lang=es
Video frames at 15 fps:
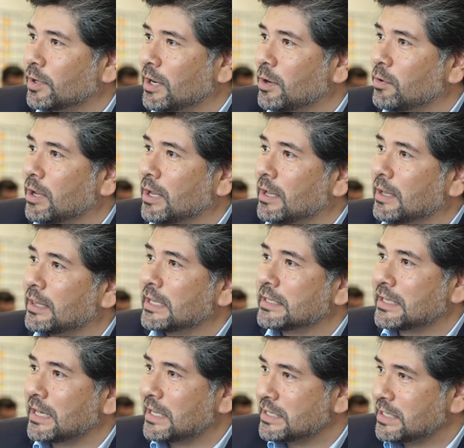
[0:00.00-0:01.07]
porque lo que
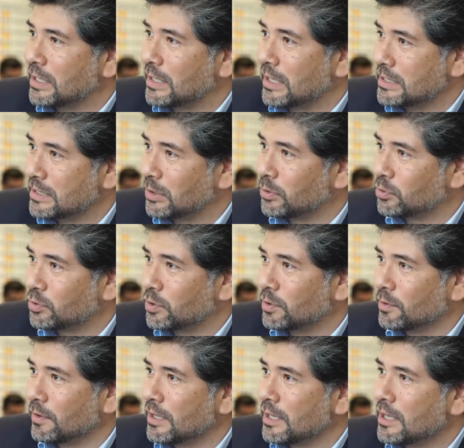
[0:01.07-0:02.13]
dice la,
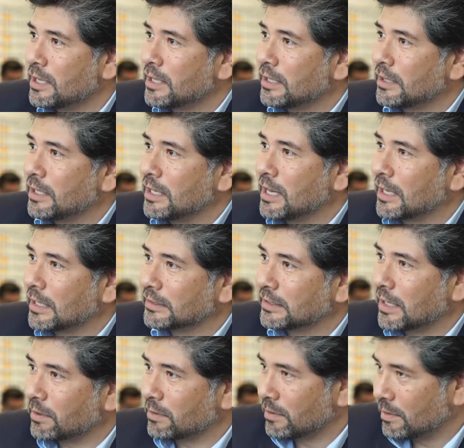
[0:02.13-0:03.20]
institución tiene que
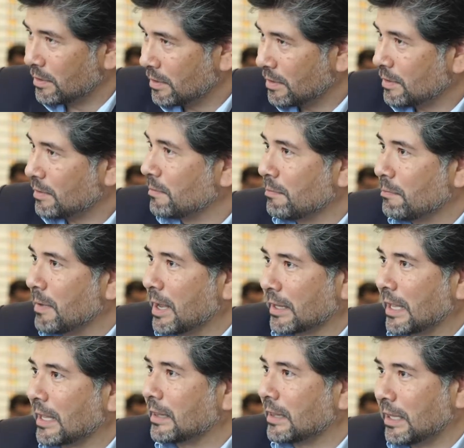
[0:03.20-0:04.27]
ser
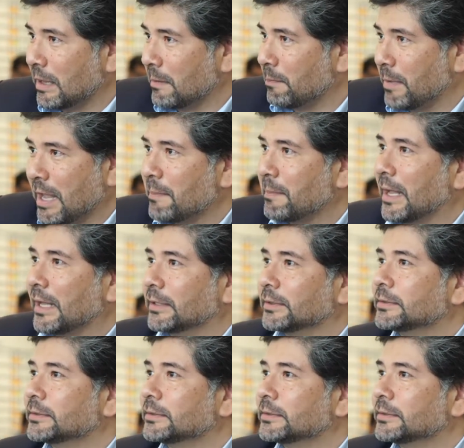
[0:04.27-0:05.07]
verdad de pe a pa,